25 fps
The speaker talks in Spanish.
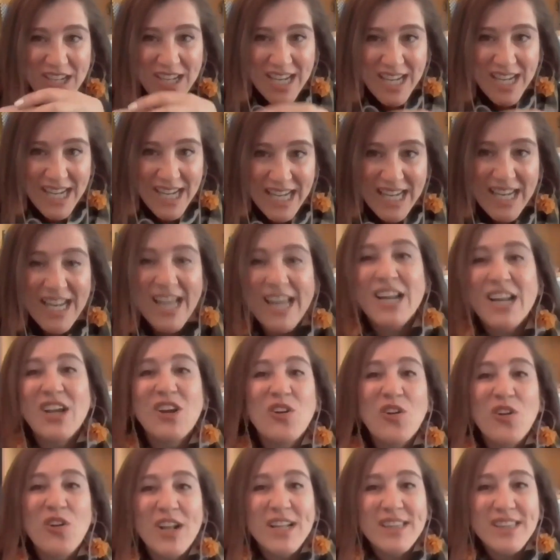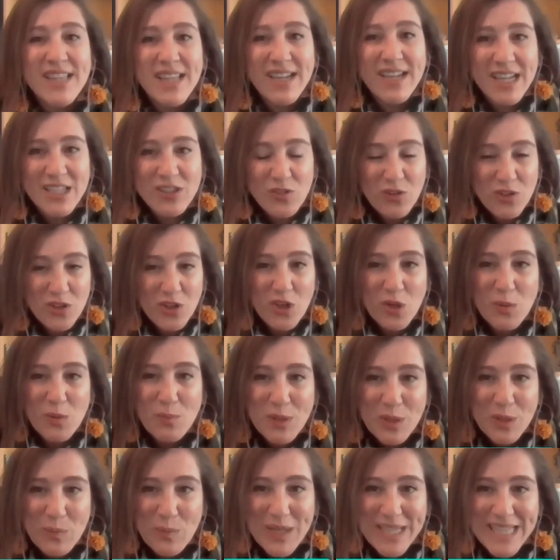con el, el largo del territorio
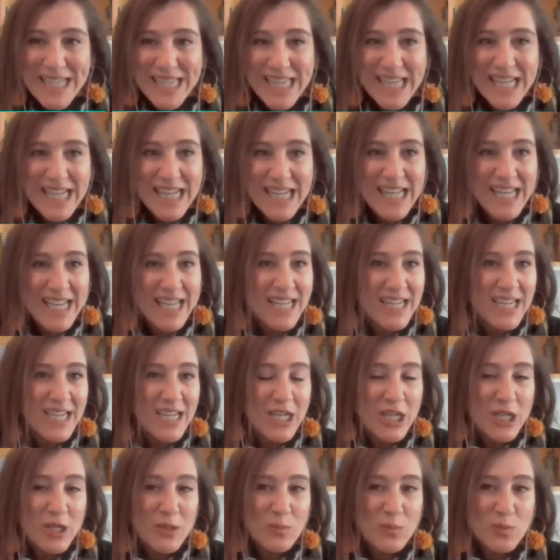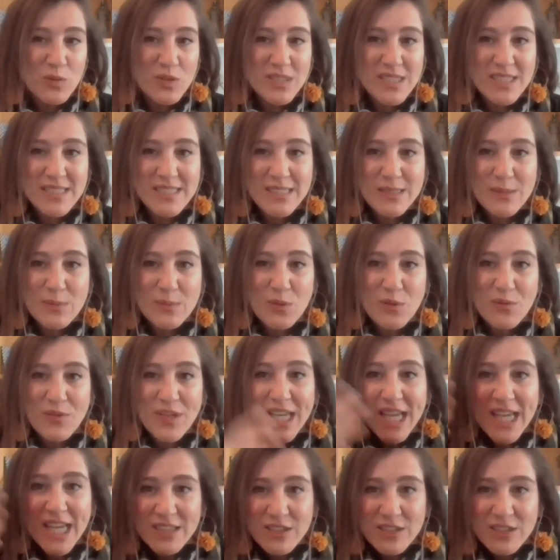nos permite tener muchísimo
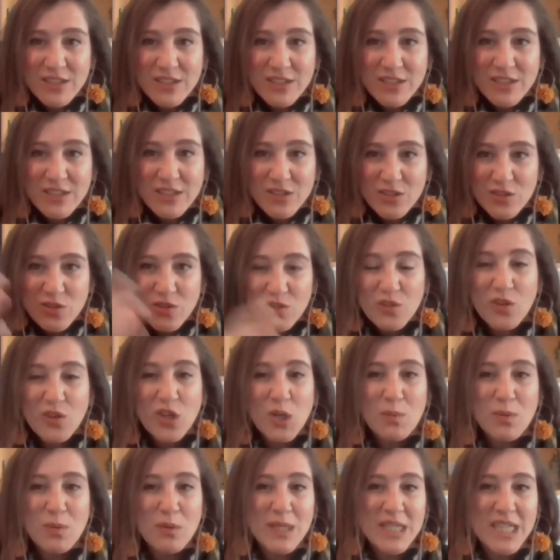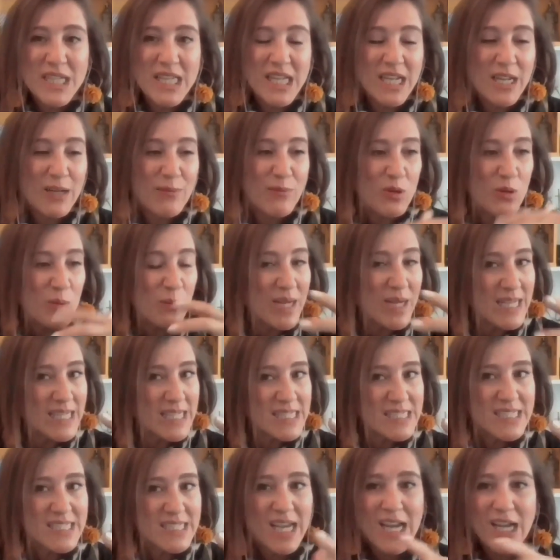viento, nos permite tener
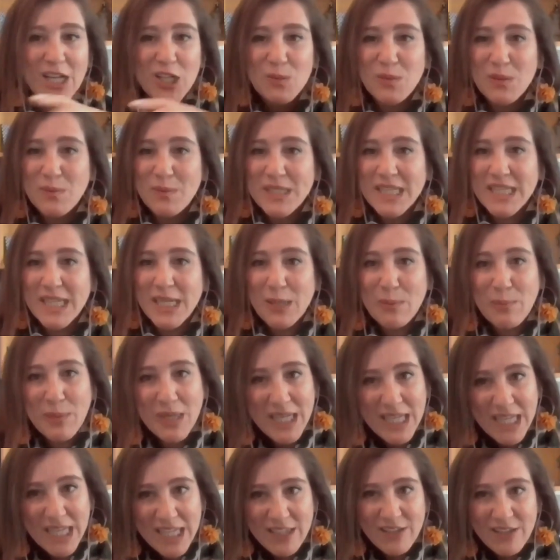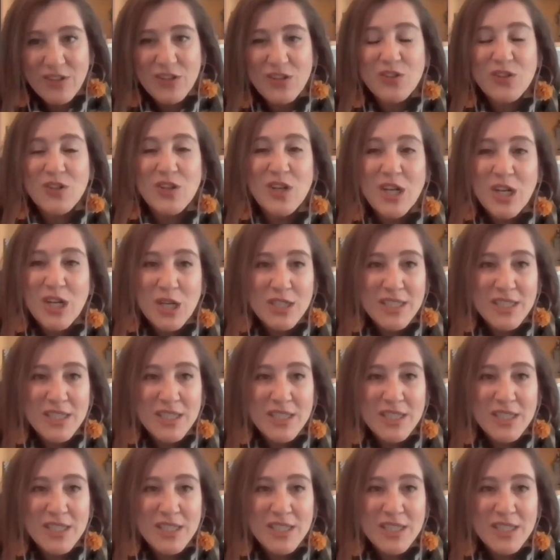biomasa, nos permite tener minihidro,